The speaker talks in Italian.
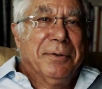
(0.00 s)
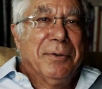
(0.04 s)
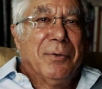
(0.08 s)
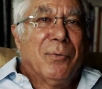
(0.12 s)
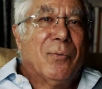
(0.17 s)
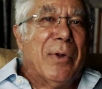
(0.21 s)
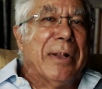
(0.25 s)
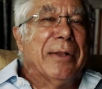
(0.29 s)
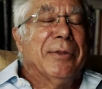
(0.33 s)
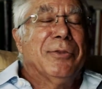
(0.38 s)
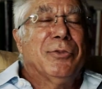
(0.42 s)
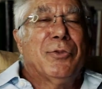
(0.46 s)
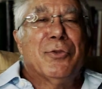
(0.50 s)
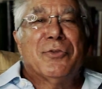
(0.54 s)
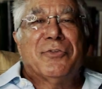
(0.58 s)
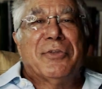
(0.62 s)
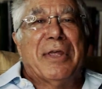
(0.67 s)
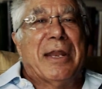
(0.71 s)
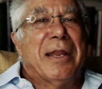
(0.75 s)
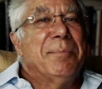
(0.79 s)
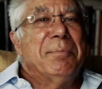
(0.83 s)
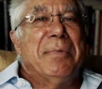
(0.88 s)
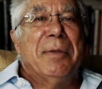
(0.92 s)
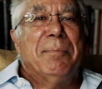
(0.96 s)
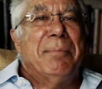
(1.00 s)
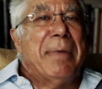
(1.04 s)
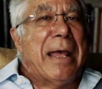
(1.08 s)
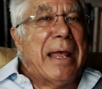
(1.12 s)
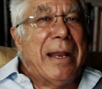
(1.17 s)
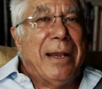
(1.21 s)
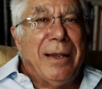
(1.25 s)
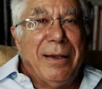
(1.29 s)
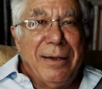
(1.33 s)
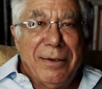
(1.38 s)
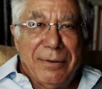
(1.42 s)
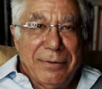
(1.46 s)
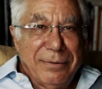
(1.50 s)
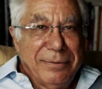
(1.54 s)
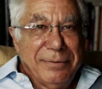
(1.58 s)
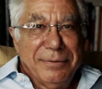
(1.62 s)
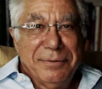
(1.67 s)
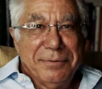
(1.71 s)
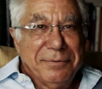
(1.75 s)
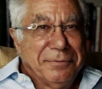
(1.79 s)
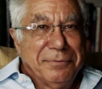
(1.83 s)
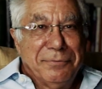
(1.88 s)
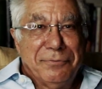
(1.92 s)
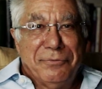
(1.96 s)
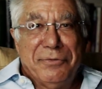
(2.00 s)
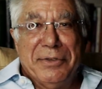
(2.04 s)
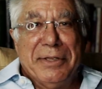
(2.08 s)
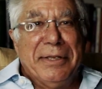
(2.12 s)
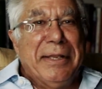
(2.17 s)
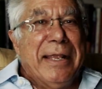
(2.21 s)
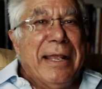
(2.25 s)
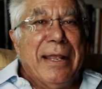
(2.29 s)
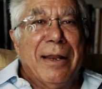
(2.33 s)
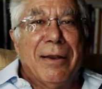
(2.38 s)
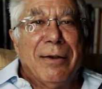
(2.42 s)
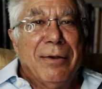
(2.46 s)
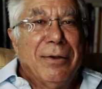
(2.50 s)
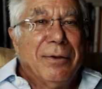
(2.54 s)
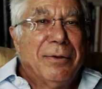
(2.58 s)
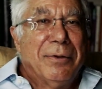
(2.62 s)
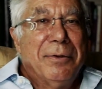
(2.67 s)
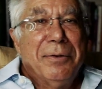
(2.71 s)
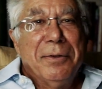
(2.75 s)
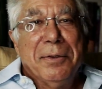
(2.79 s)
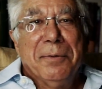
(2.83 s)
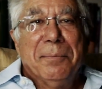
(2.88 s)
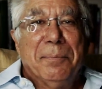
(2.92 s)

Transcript: Quanto sarebbe bello vederlo